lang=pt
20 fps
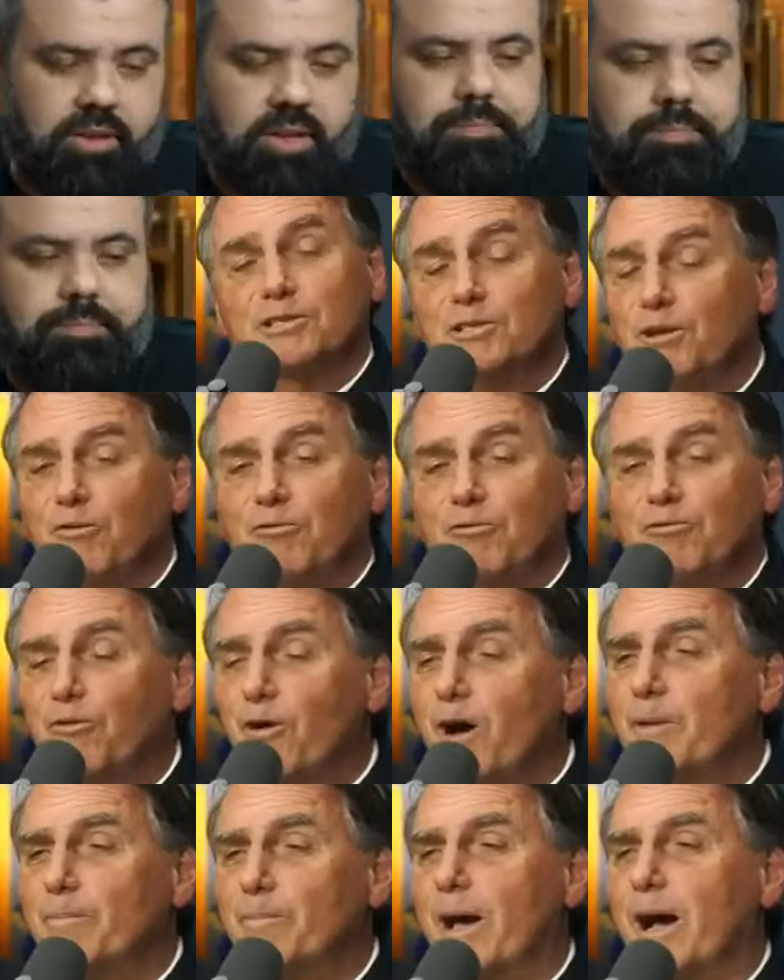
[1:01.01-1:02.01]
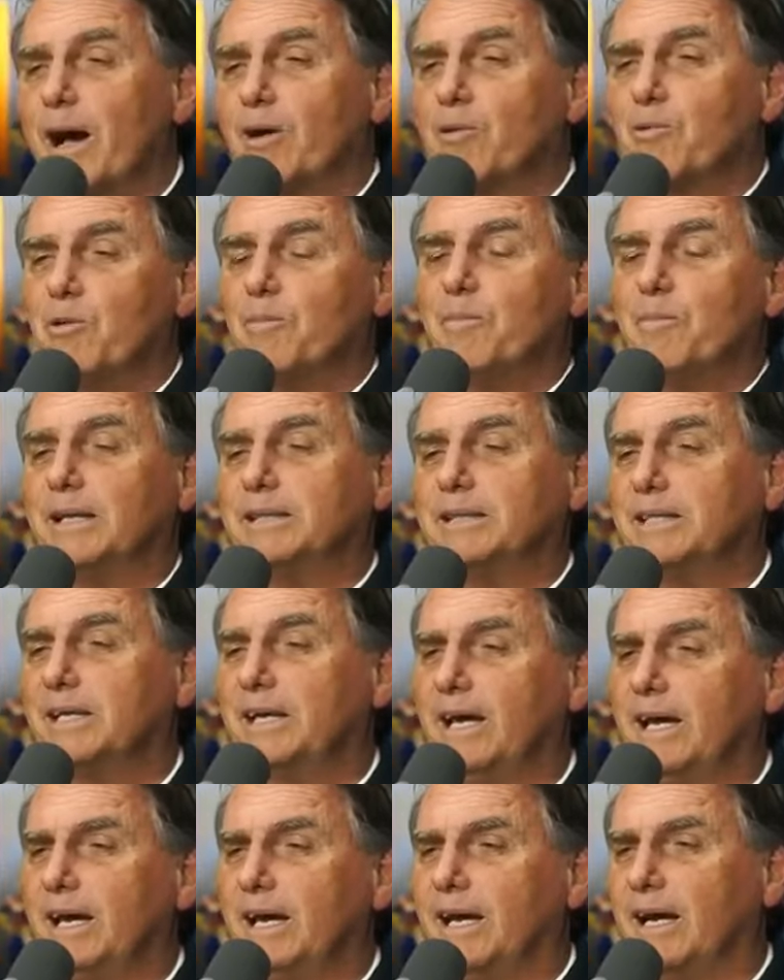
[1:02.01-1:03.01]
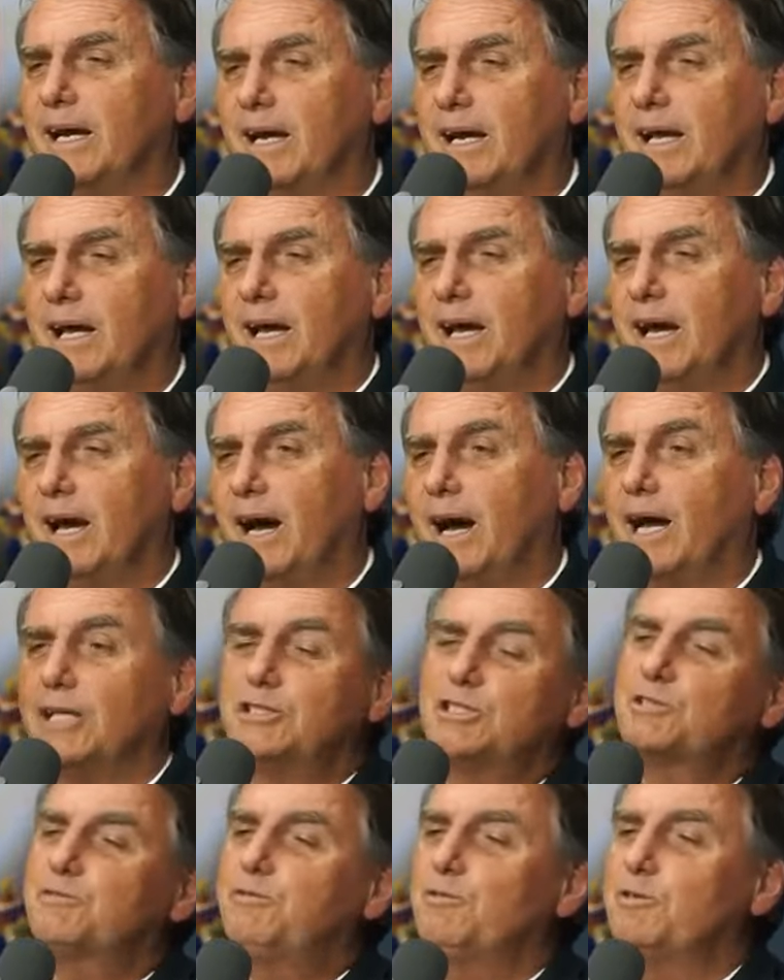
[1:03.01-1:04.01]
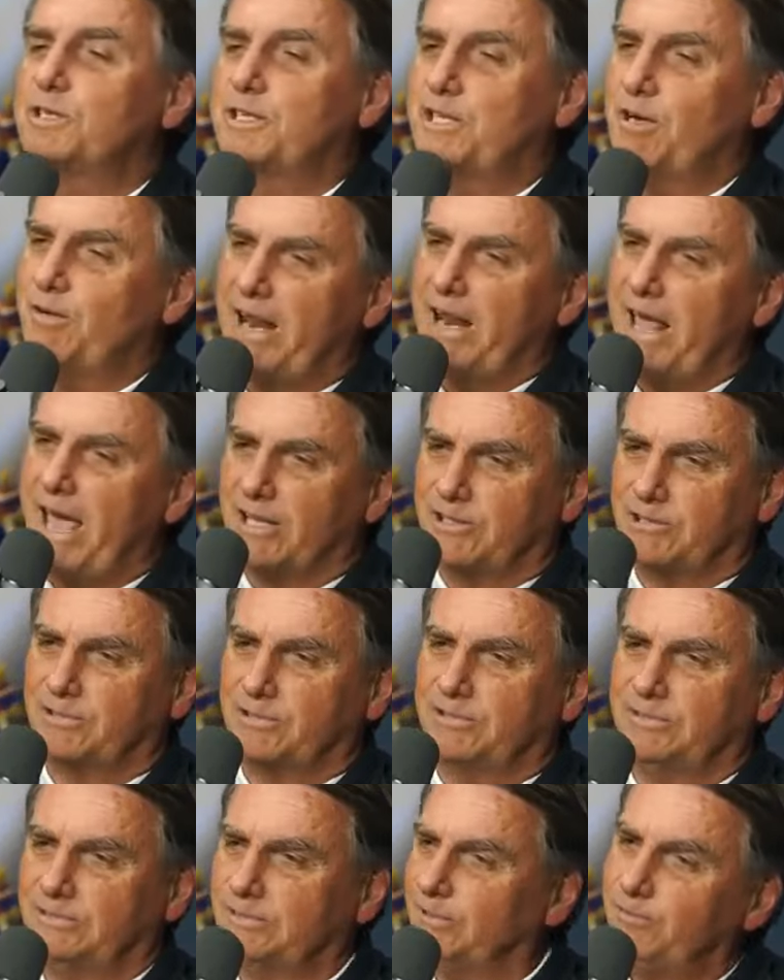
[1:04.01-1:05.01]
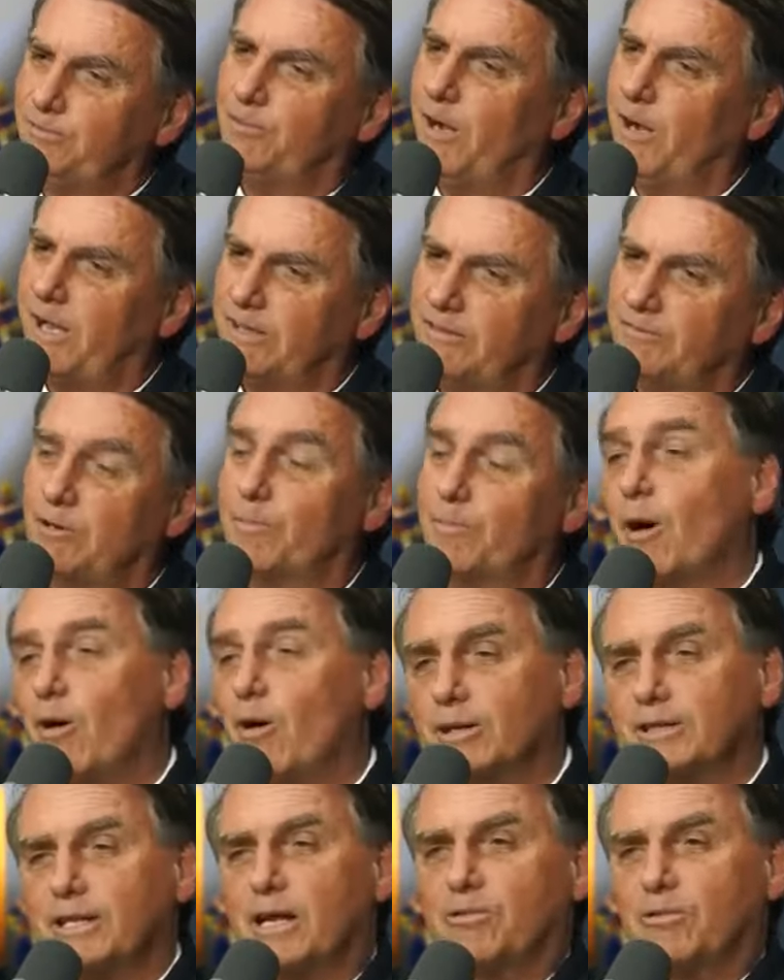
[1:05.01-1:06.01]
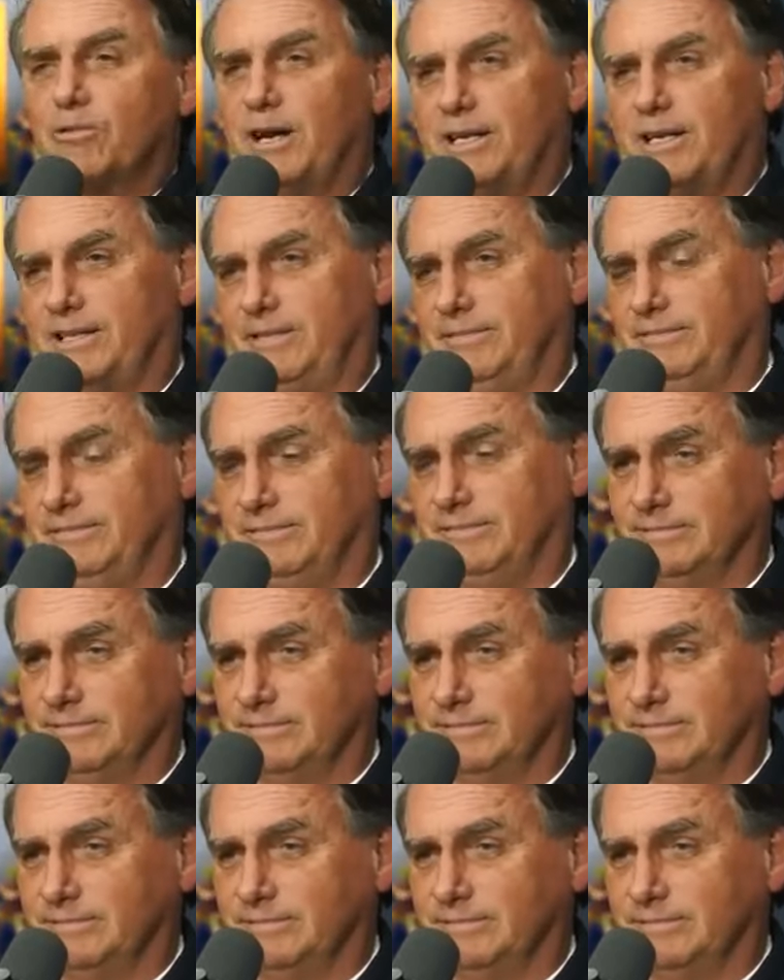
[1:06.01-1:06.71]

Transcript: Né? Isso, né? não foi para combater a, a disfunção erétil. Não foi, foi para outra coisa.